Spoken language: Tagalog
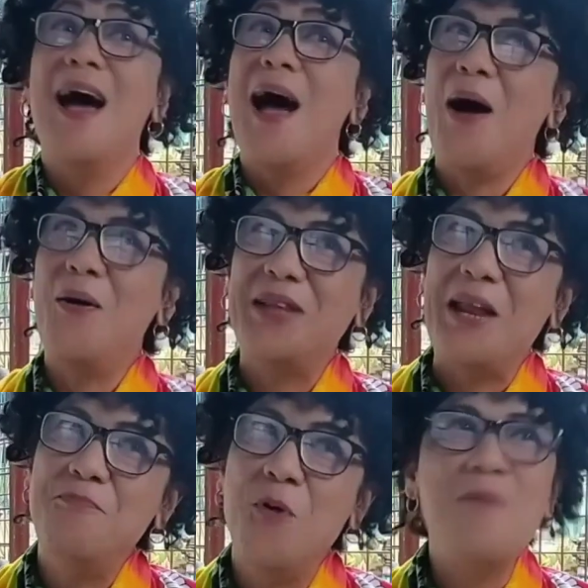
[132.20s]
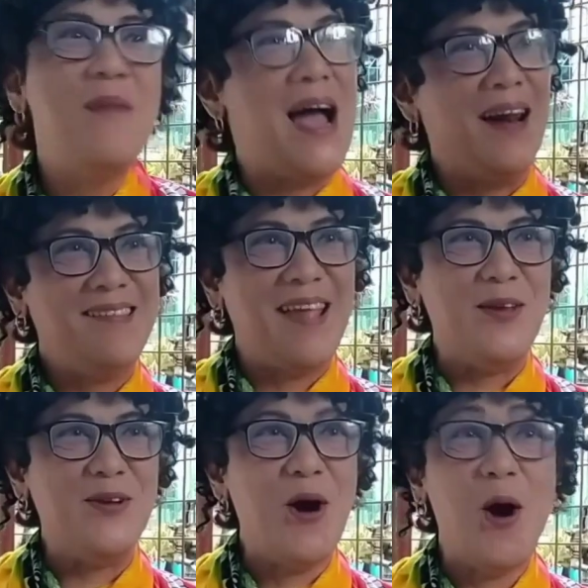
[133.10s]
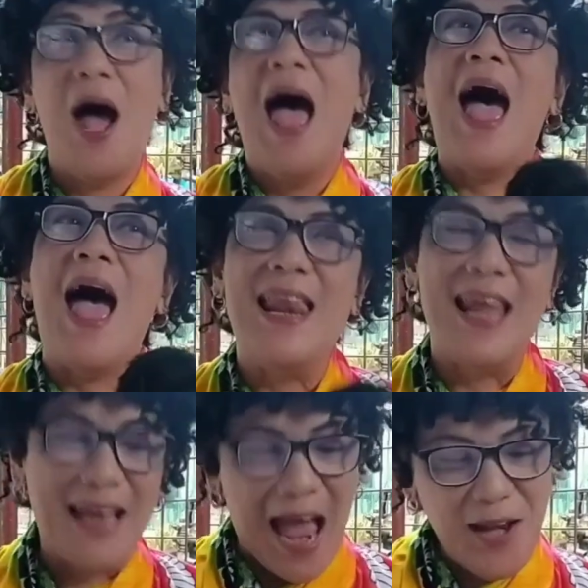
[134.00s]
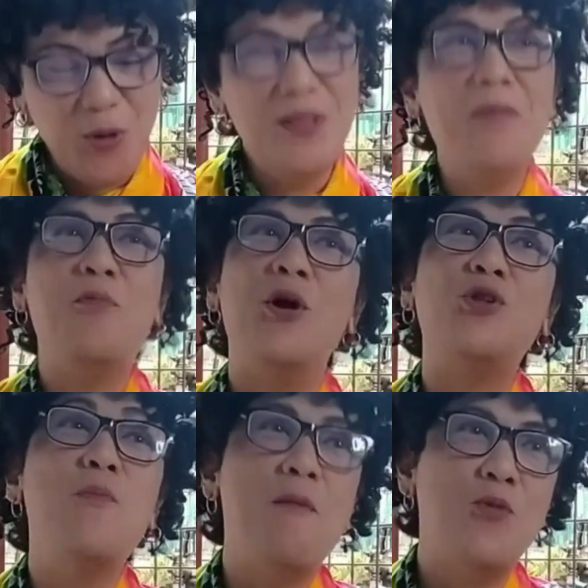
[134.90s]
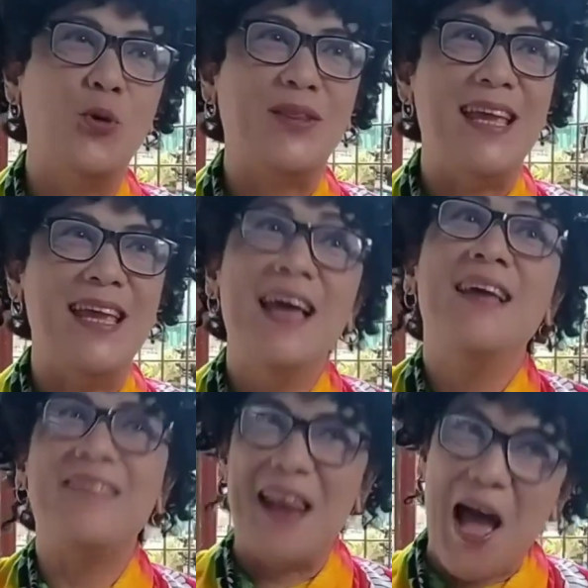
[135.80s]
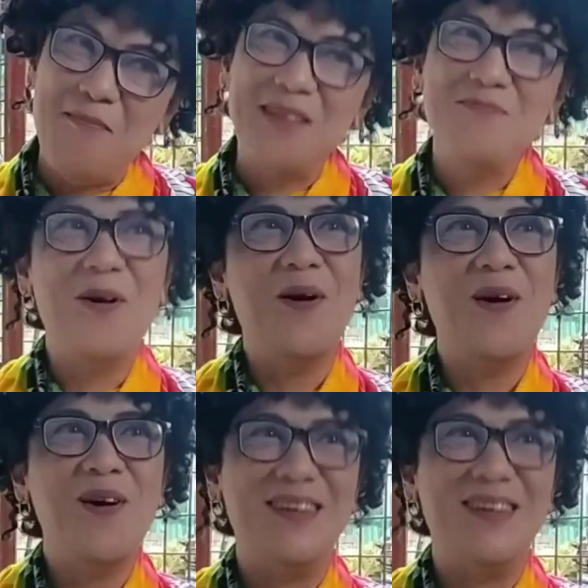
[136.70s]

Ako din po, Amang arsenyo. Aalagaan ko din po itong mabuti. Salamat po.